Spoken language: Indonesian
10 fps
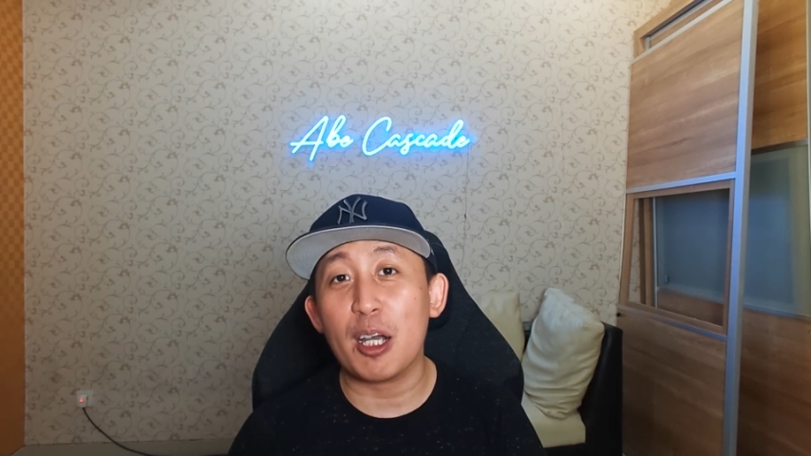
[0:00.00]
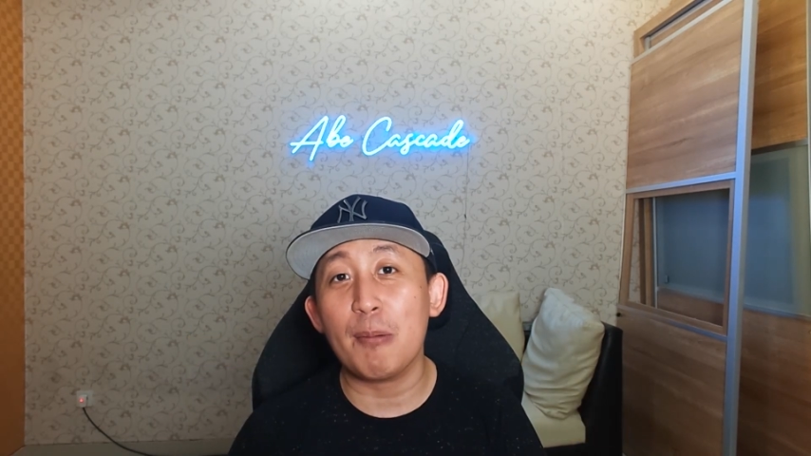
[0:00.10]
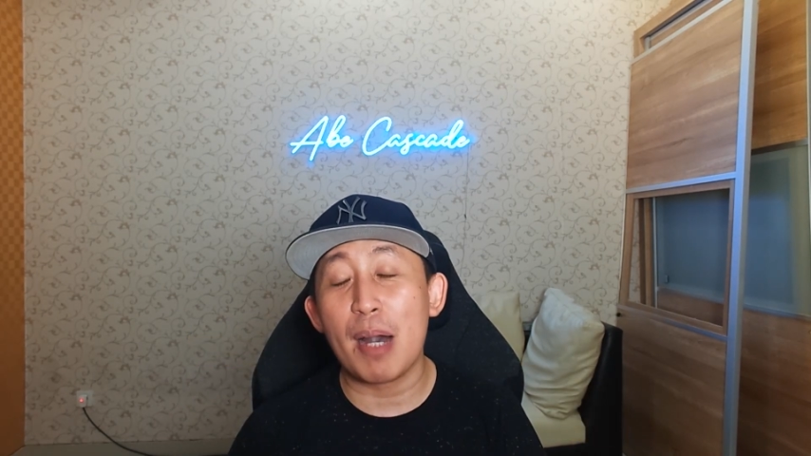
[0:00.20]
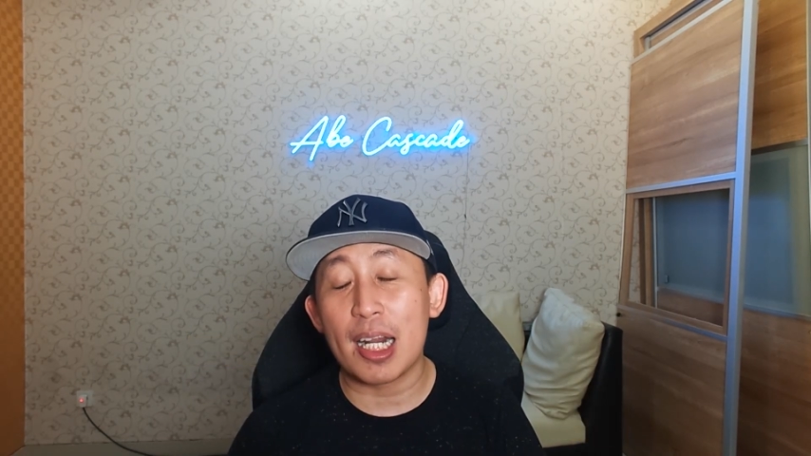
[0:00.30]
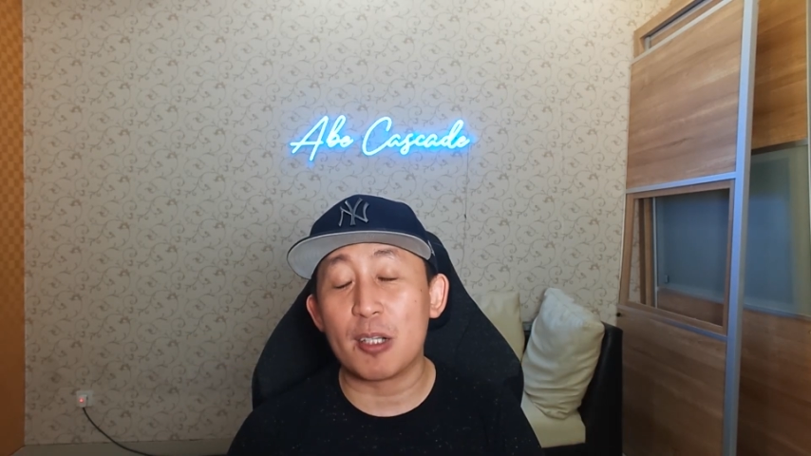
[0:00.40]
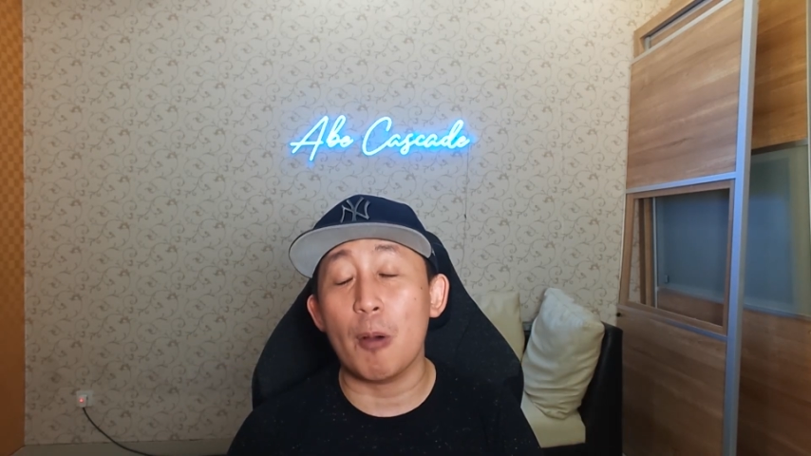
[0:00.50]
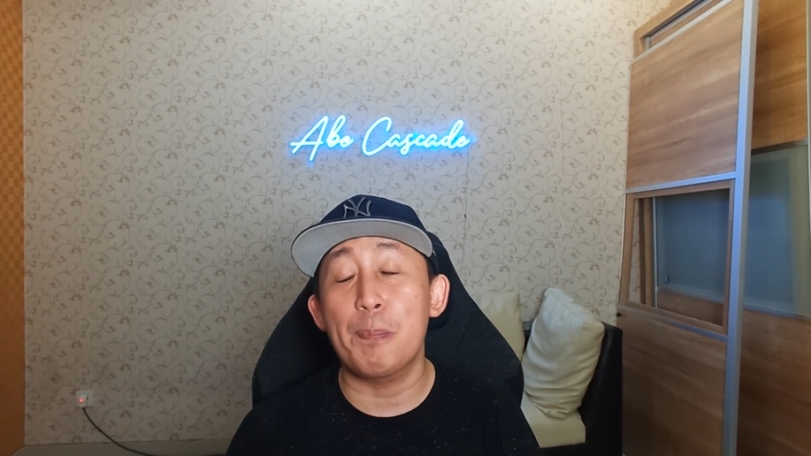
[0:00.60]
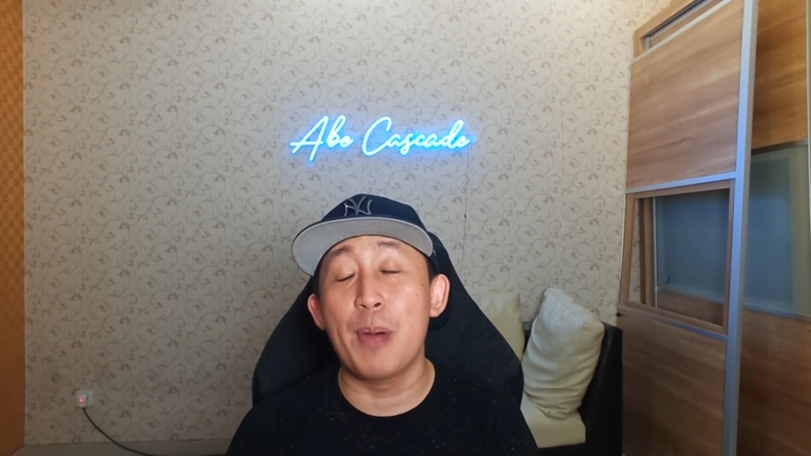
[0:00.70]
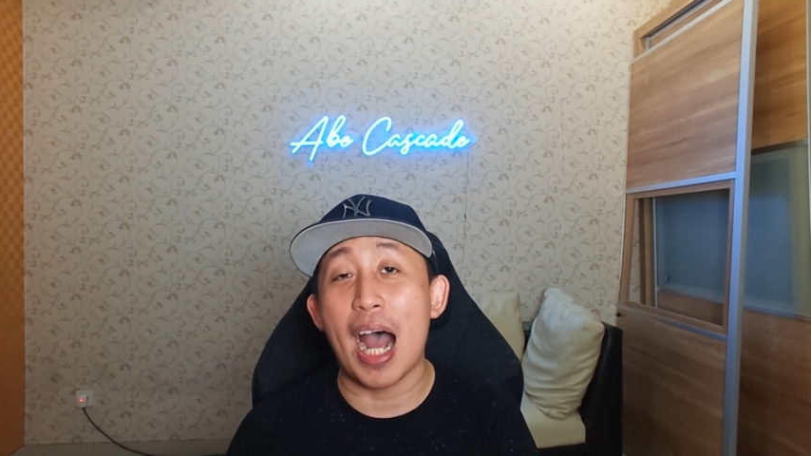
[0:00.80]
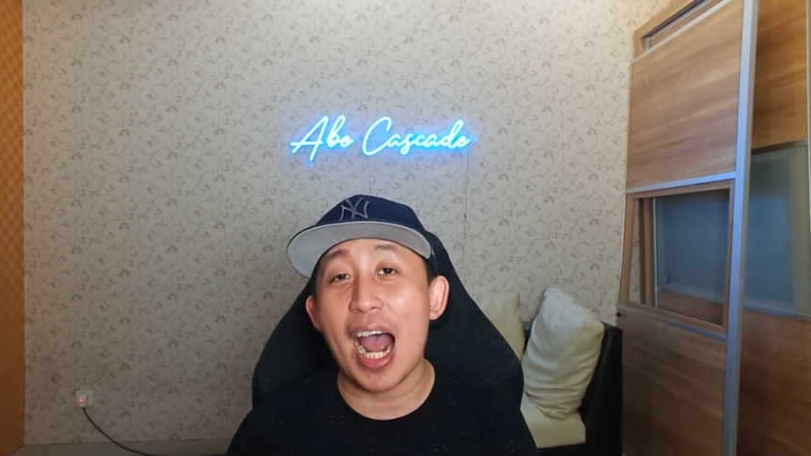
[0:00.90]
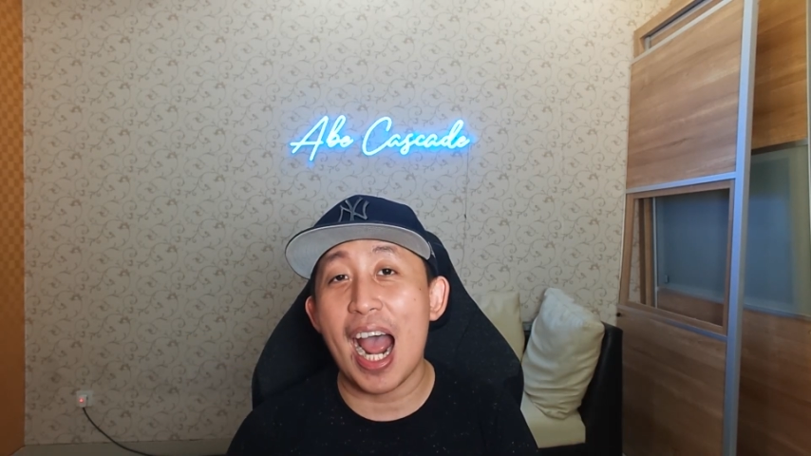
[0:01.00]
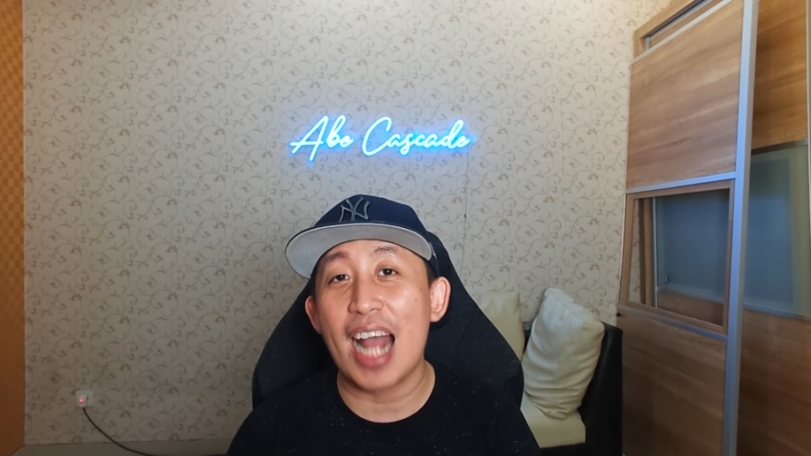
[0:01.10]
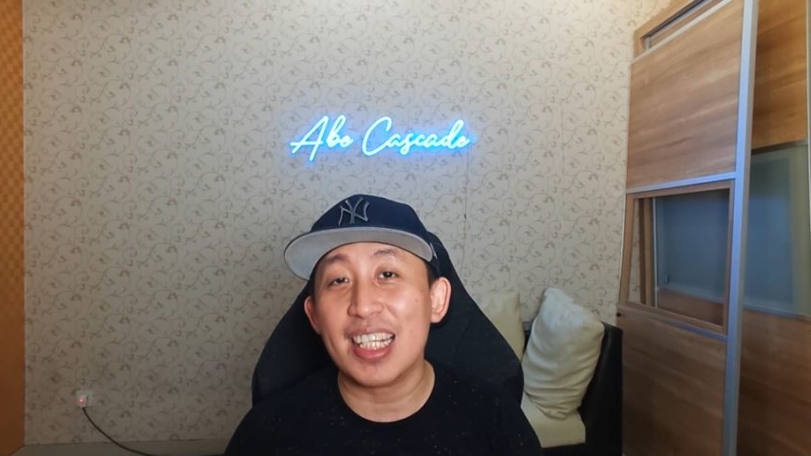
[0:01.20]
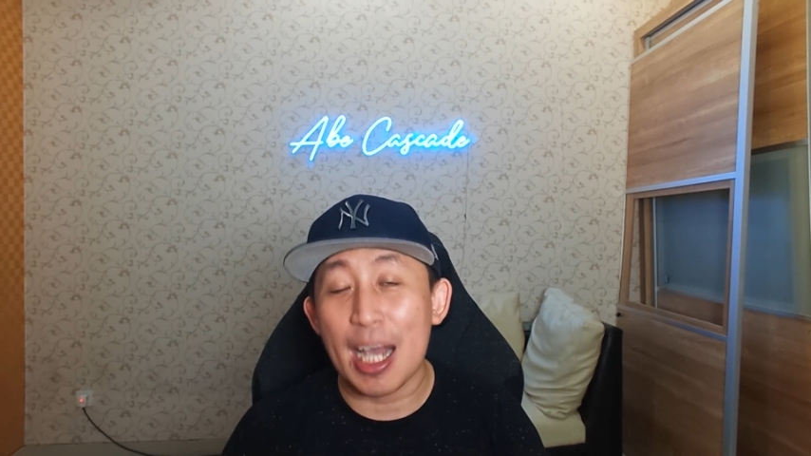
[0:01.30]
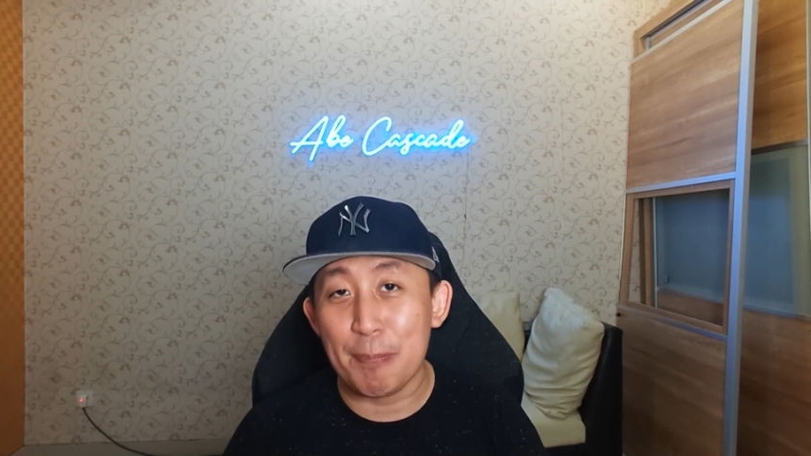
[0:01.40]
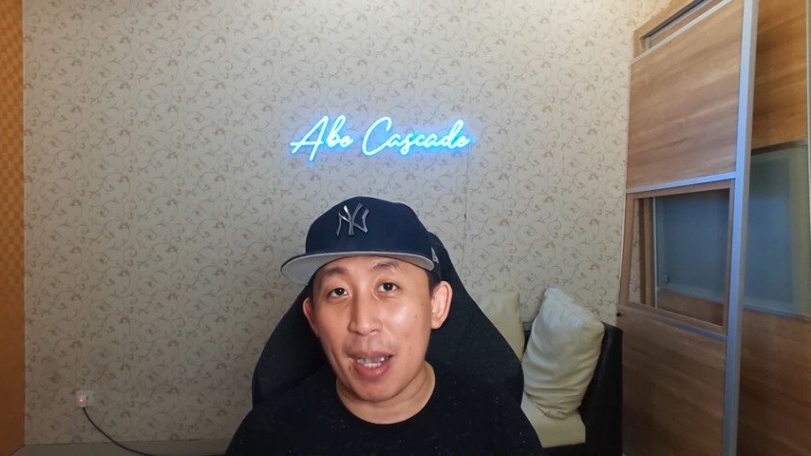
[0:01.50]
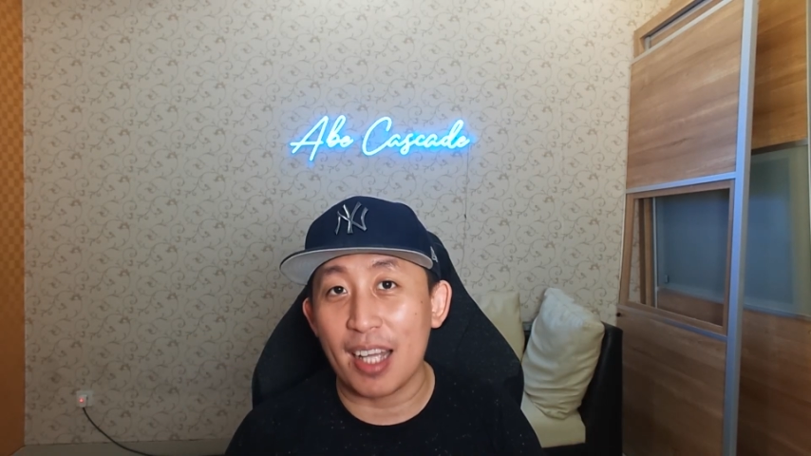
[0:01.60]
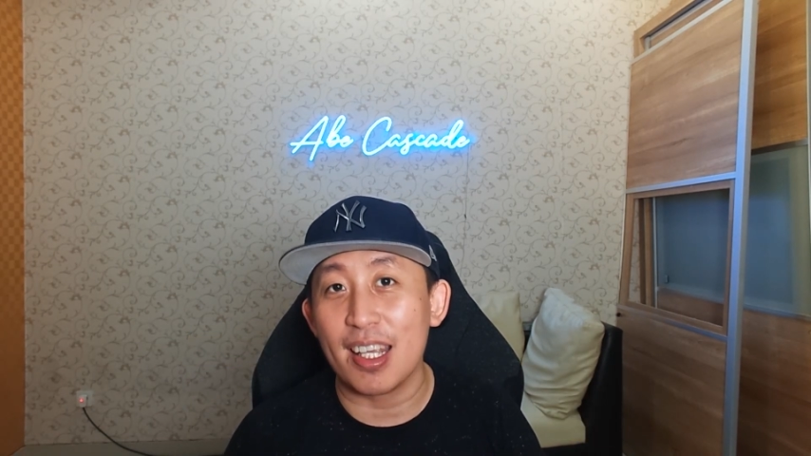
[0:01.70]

kemarin kok banyak banget